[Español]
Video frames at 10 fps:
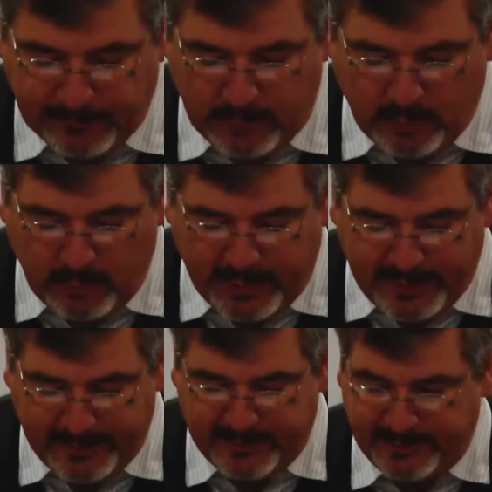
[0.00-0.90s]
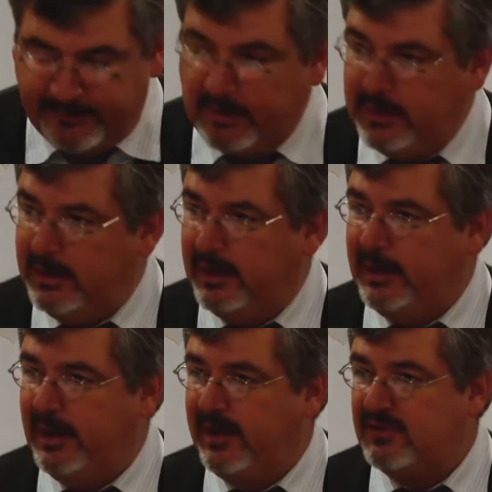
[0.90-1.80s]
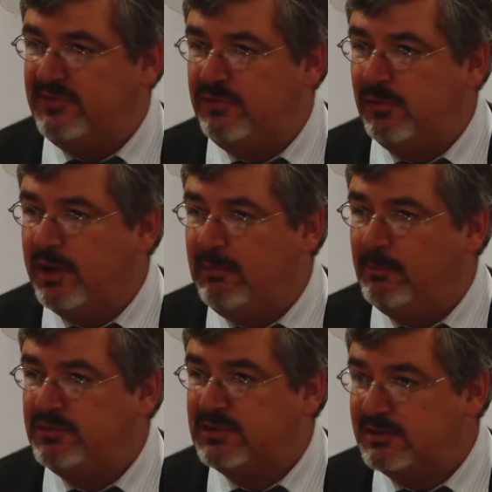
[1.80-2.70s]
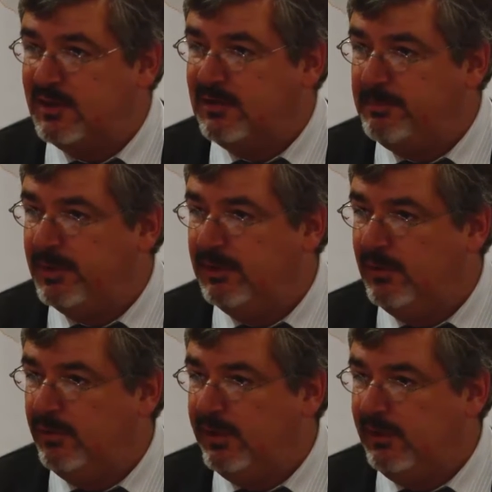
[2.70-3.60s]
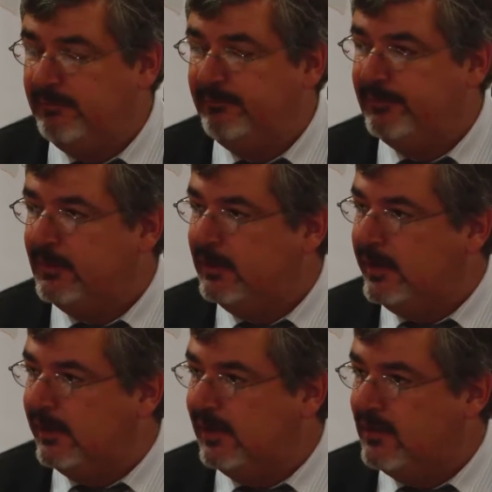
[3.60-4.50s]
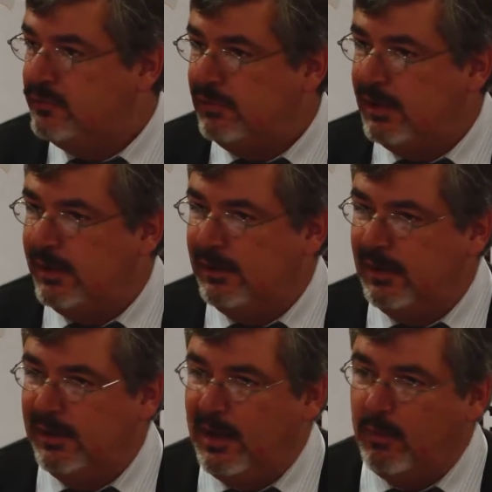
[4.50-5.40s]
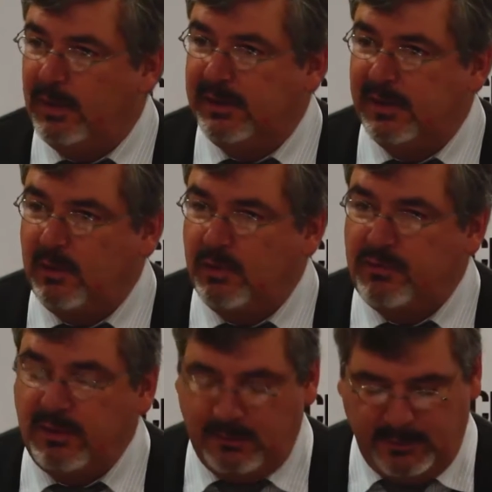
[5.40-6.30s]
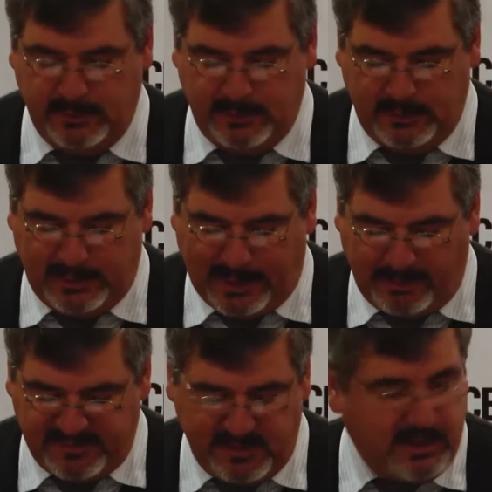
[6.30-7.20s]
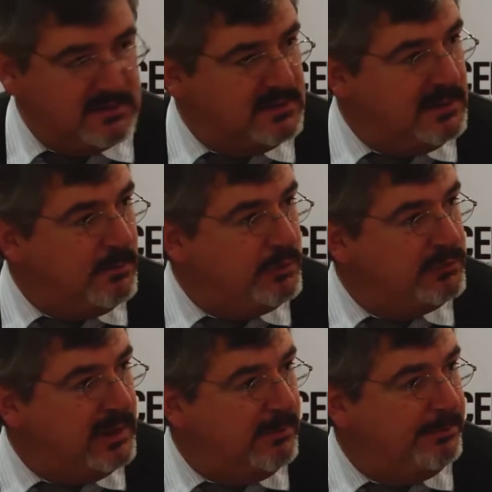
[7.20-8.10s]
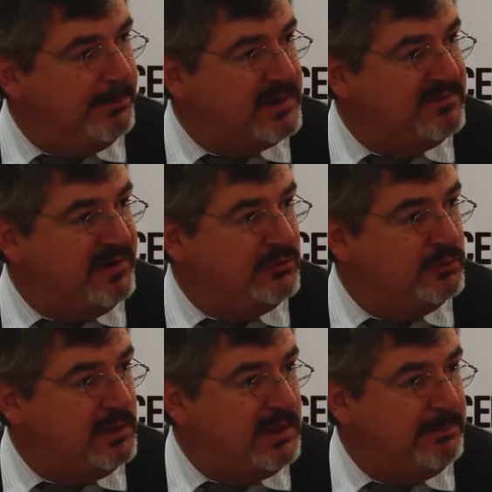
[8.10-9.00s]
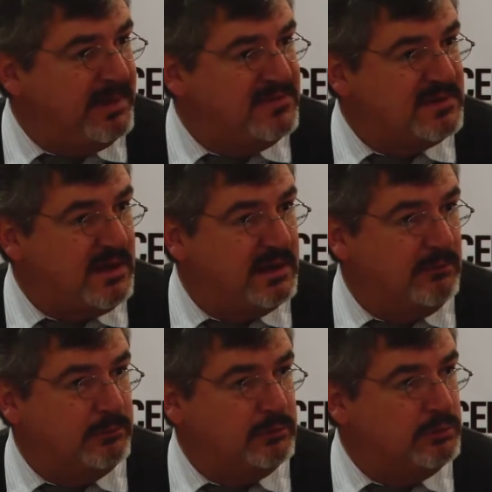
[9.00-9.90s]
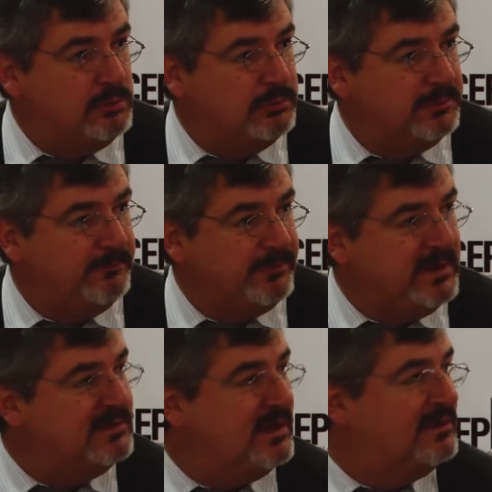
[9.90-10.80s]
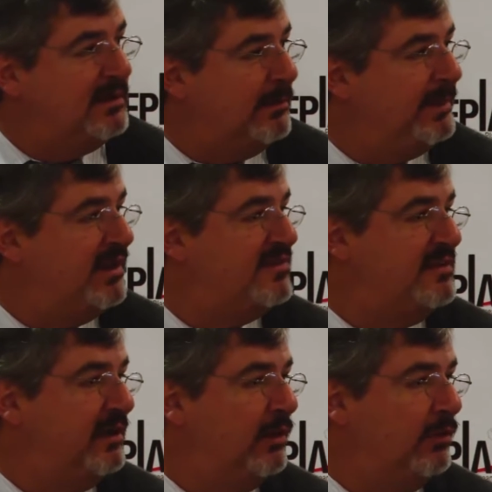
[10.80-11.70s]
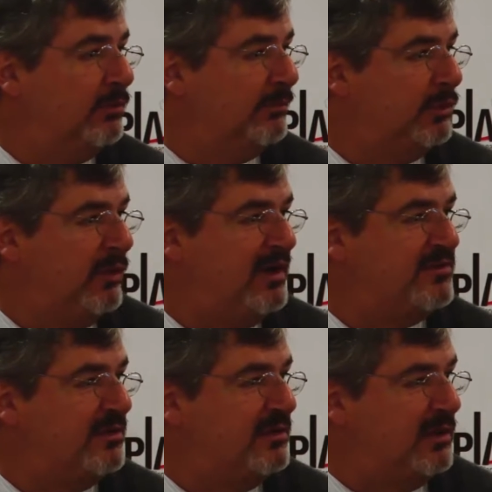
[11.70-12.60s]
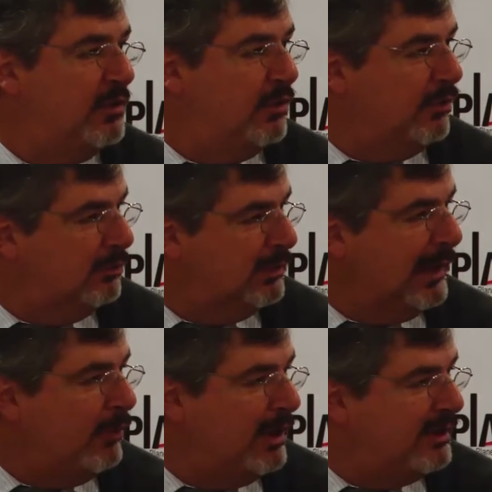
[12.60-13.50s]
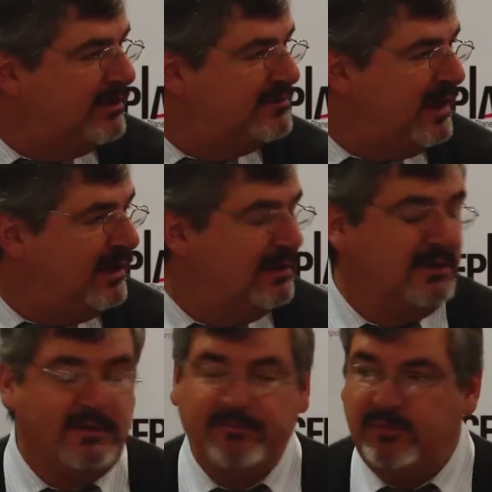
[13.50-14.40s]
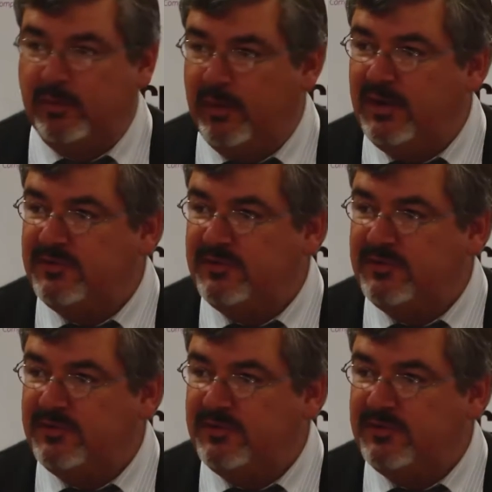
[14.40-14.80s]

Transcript: Yo creo que en el ejercicio que vamos a tratar de emprender hoy día, y en relación en realidad a cualquier cosa, la capacidad que tenemos de reflexionar y pensar en el futuro y tratar de predecirlo, no en el sentido de la bola de cristal, sino en el